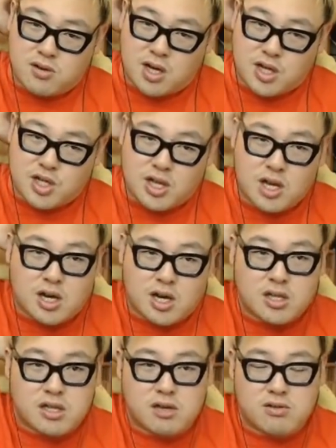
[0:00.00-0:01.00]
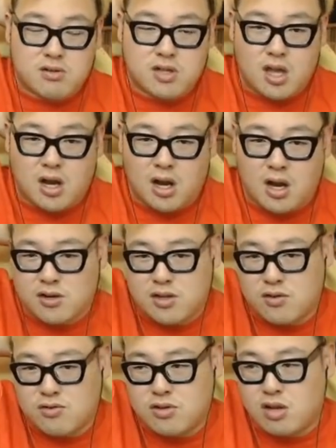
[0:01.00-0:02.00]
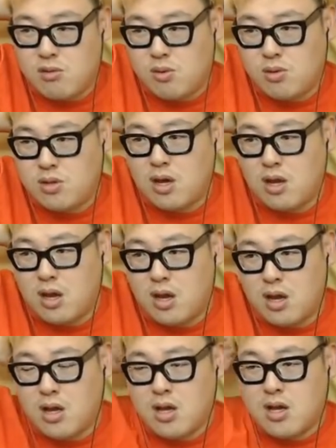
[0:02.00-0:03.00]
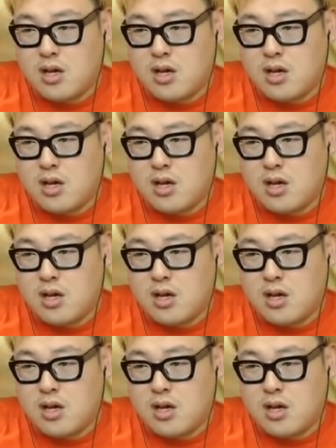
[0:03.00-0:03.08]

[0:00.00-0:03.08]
るかしないかっていう低価格で売ってるもんだから、